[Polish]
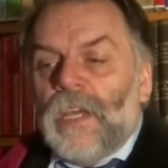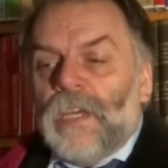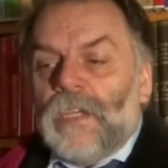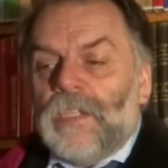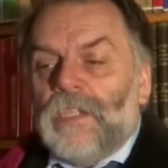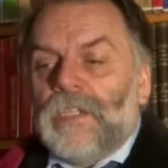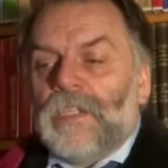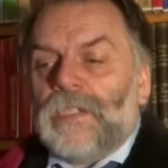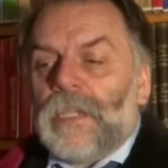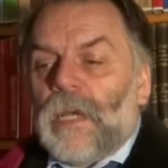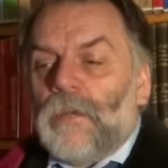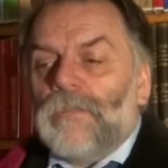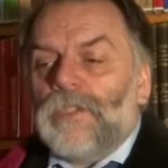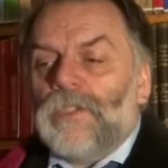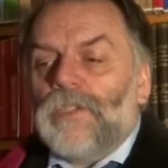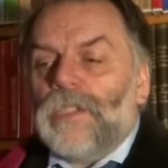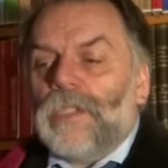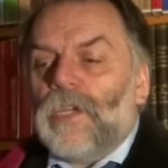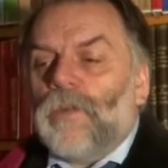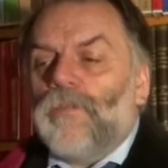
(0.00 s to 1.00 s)
gdy sam
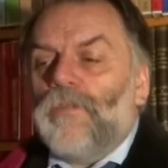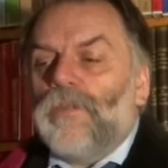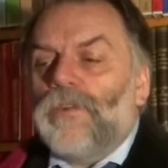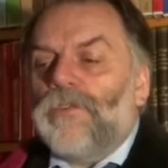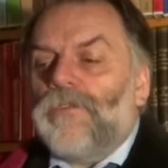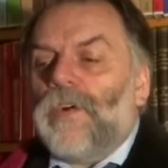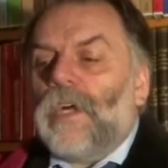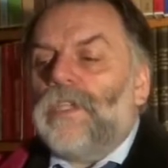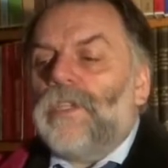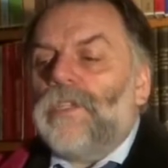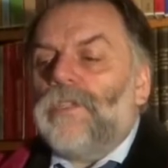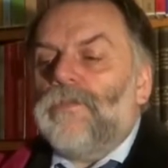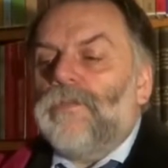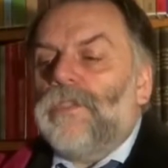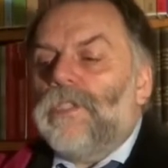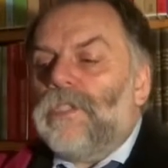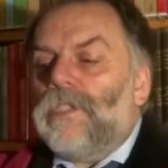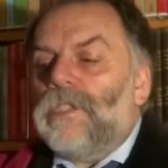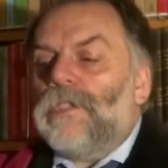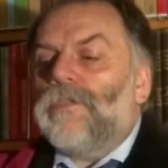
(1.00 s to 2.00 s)
został porwany z
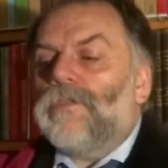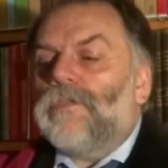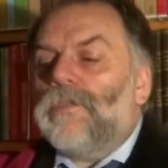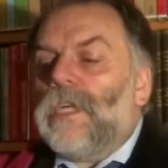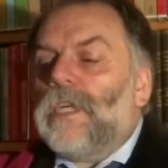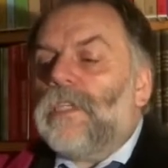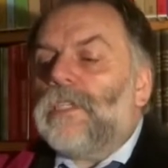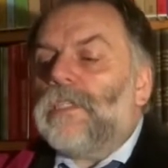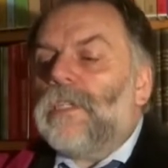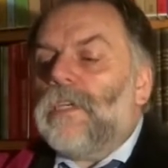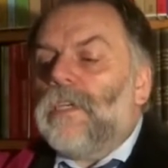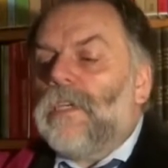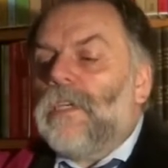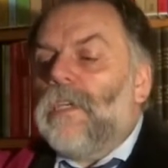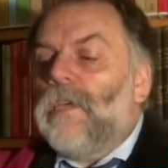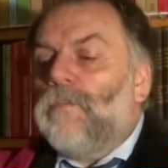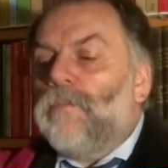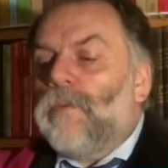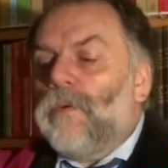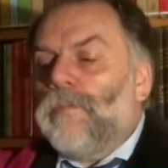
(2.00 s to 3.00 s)
ulicy
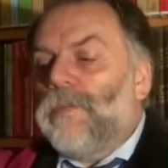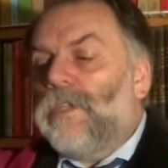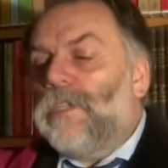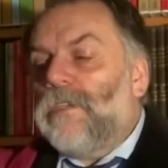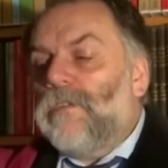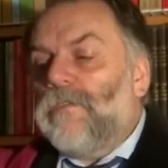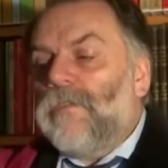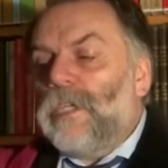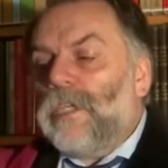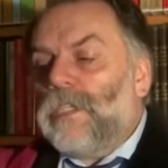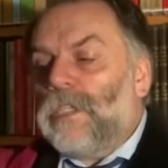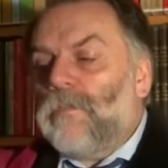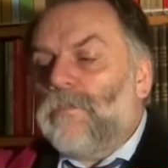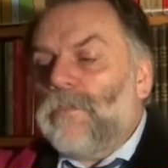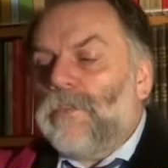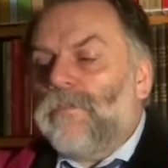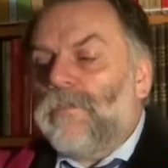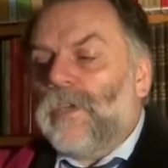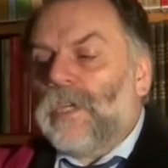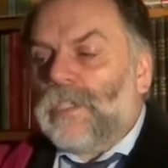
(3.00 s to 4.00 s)
Grujeckiej i pobity w lesie
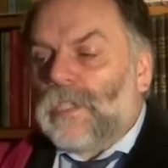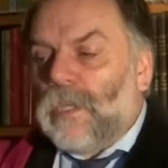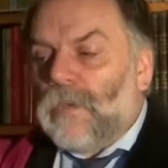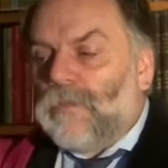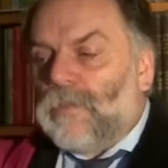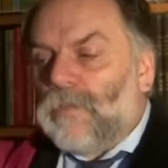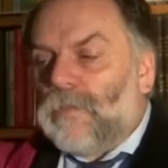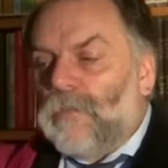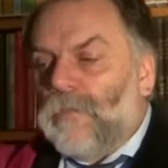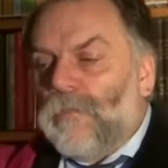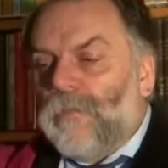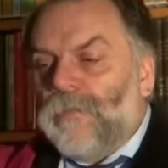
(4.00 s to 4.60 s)
pod Warszawą.